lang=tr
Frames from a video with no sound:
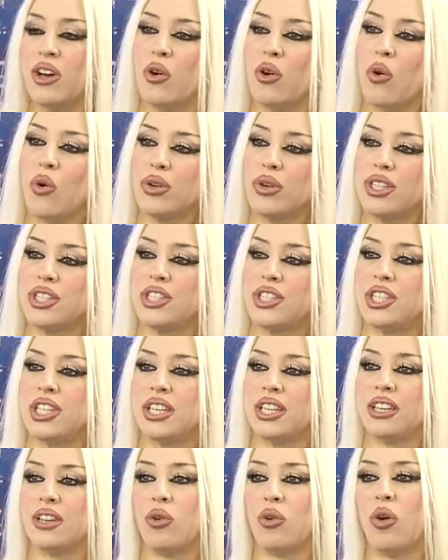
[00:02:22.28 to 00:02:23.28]
o
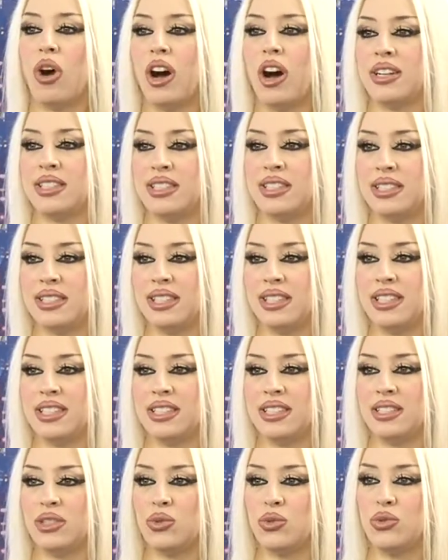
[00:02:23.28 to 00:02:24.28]
kişiyi o
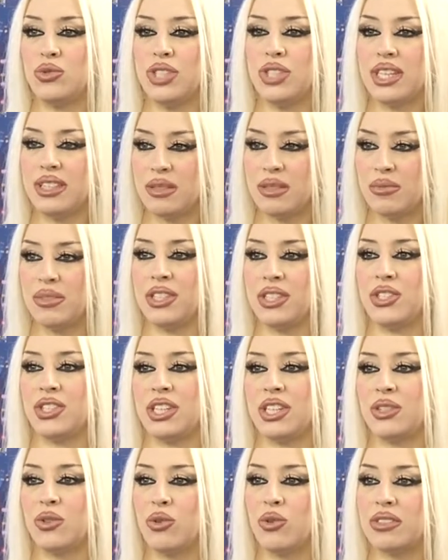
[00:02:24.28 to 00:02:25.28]
acizliğinin güç
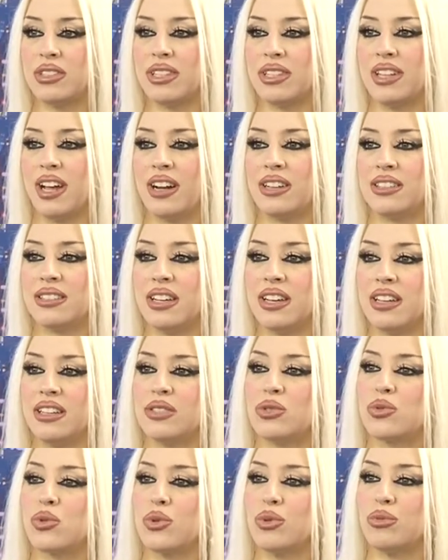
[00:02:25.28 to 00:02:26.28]
yetmeyeceği noktalarda
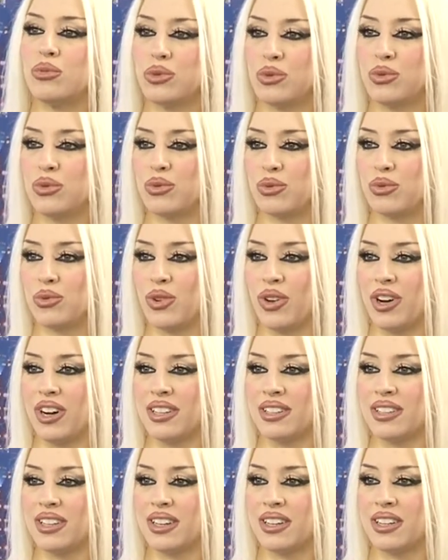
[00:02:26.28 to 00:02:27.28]
sorumlu tutmuyor
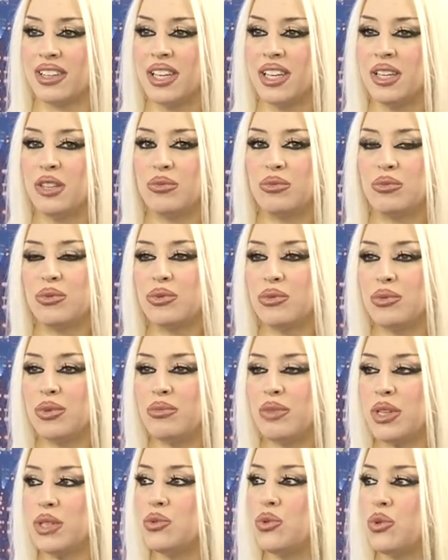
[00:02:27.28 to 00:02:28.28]
Allah. Bunu
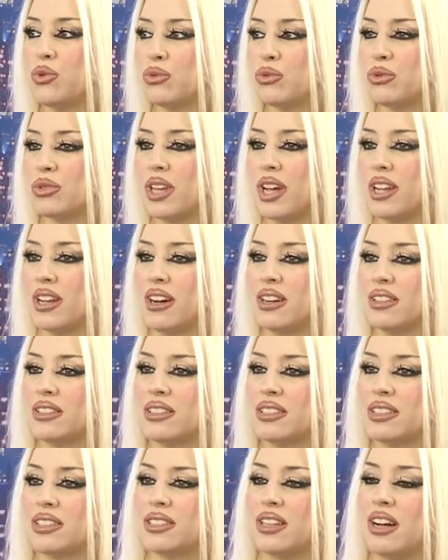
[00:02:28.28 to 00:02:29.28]
bilmek çok güzel.
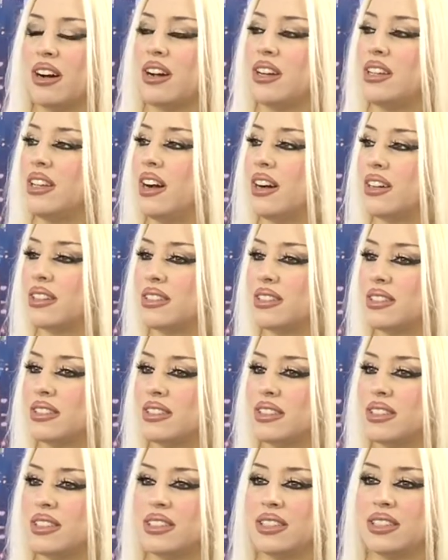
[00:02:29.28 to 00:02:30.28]
Allah'ın
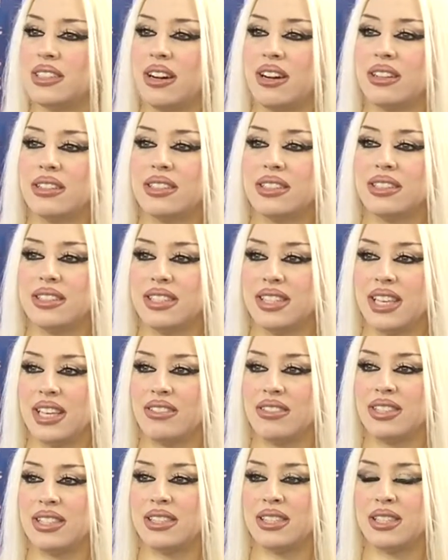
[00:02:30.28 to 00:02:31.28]
ahlakını, e, Allah'ın
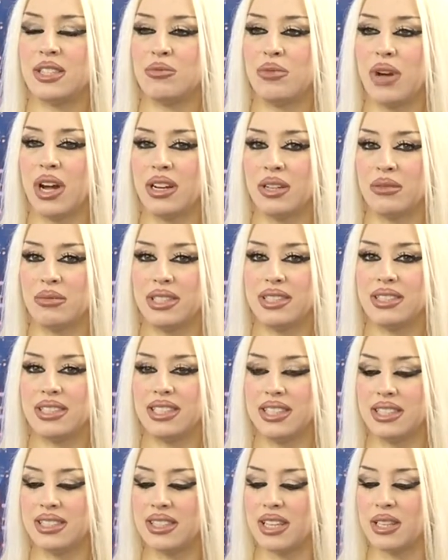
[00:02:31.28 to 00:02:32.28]
sevgisini,
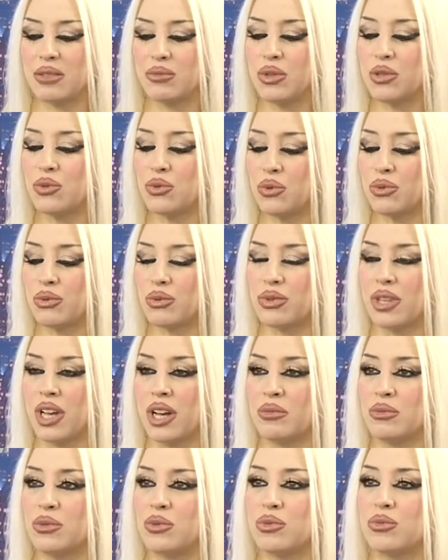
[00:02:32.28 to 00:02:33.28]
merhametini hissetmek çok
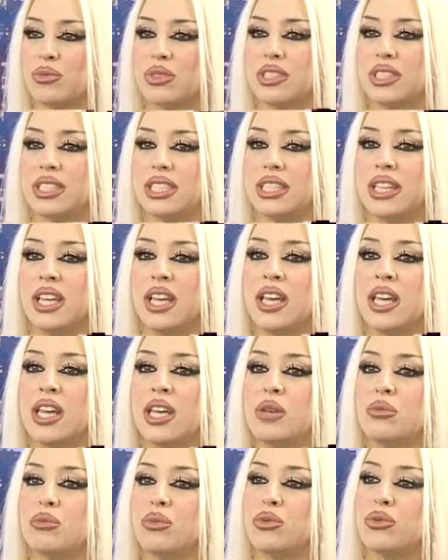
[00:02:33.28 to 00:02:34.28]
güzel Müslüman için.
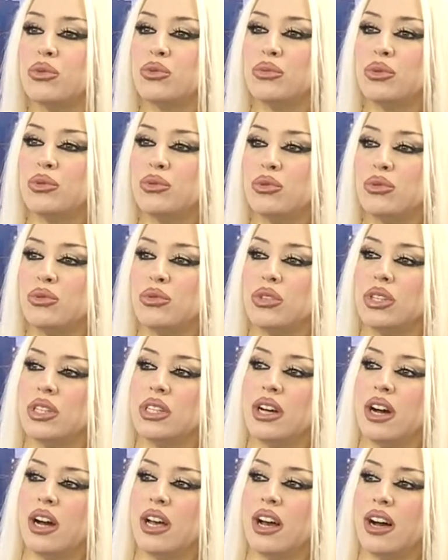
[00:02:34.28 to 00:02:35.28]
Bunu bütün e,
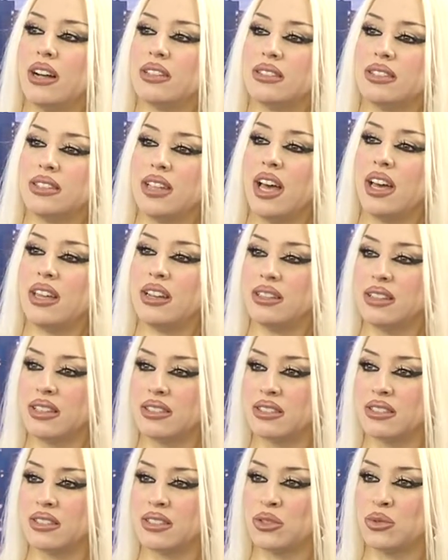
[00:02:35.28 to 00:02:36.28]
hayatın her
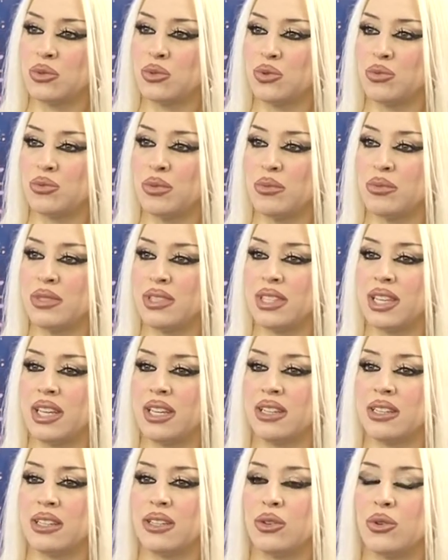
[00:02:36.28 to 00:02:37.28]
alanında düşünmemiz
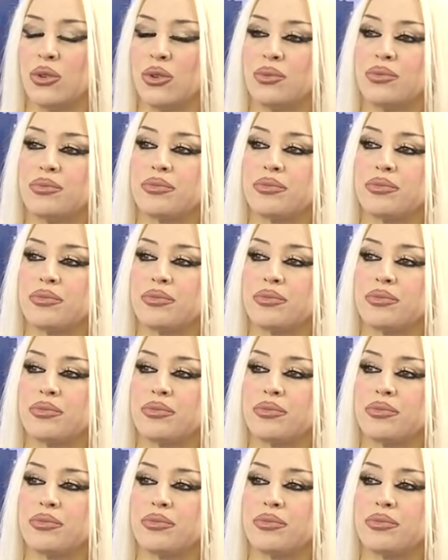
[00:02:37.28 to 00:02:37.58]
gerekiyor